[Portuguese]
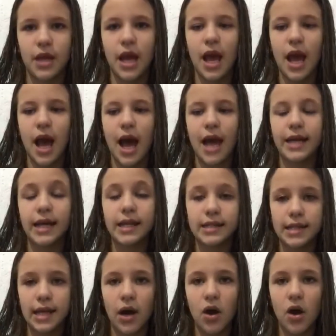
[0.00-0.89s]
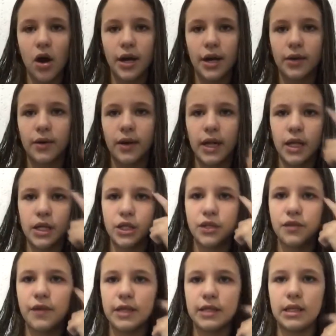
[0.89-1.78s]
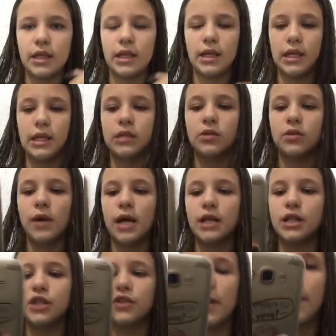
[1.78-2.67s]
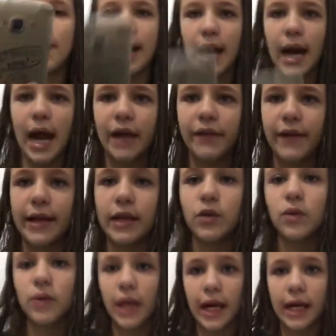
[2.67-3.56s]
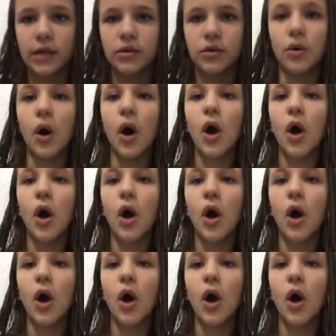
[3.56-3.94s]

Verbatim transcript: Aí essa hora, quando a gente fazer isso, a gente vai parar e vai ir no lento.